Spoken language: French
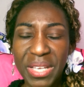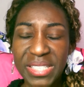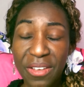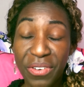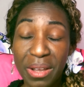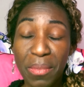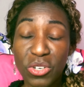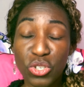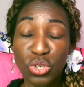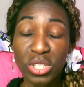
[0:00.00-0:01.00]
c'est vraiment,
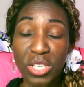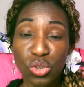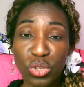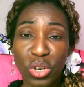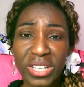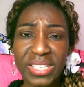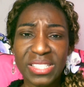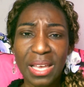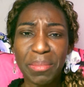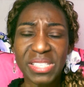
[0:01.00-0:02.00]
je suis désolée de leur dire
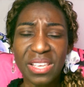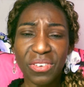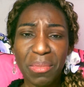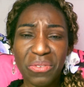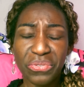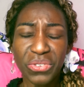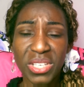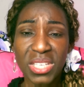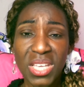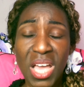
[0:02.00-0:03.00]
ça, mais c'est vraiment
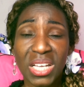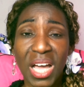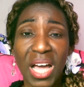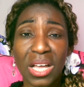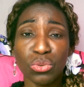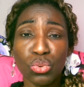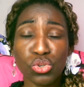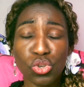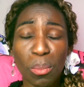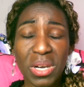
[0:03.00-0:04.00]
fini. Car nous
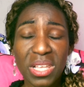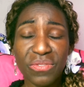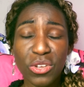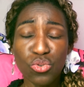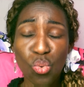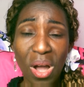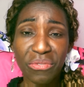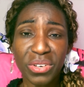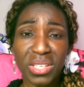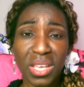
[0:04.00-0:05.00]
sommes levés, nous
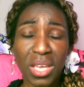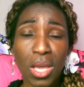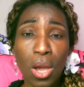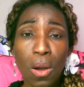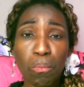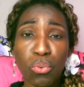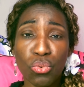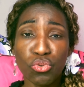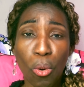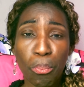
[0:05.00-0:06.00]
Africains,
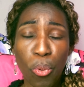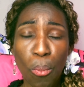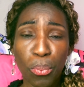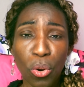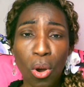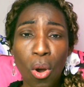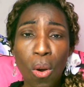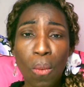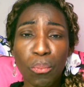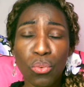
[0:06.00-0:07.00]
pour nos peuples,
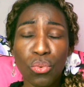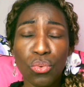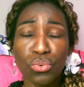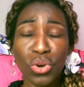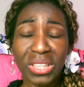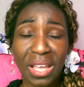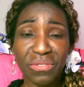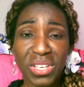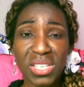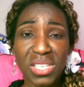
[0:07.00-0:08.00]
pour notre
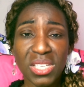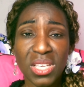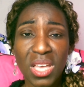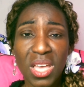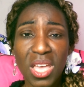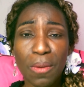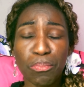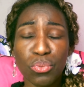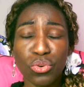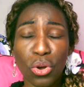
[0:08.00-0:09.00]
avenir et
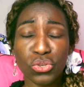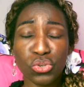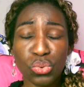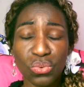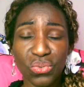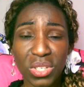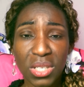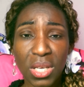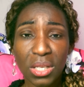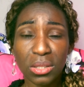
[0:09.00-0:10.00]
pour notre
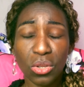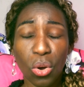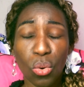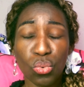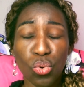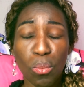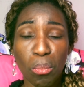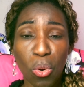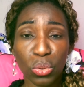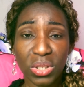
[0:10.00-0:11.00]
suivi dans le
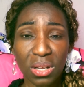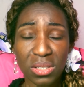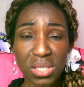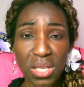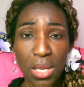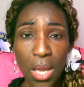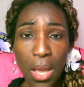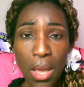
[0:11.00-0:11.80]
monde entier.